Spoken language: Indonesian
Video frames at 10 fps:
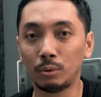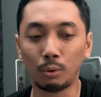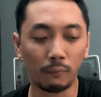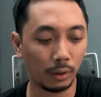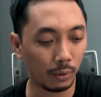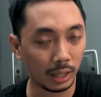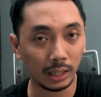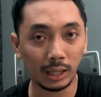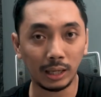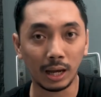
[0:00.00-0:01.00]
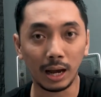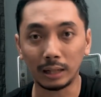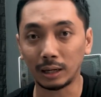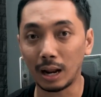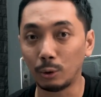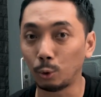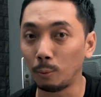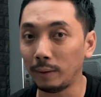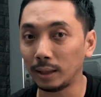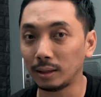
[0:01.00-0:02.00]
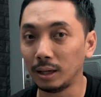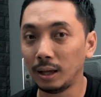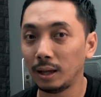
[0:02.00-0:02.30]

untuk video editing yang enggak terlalu rumit.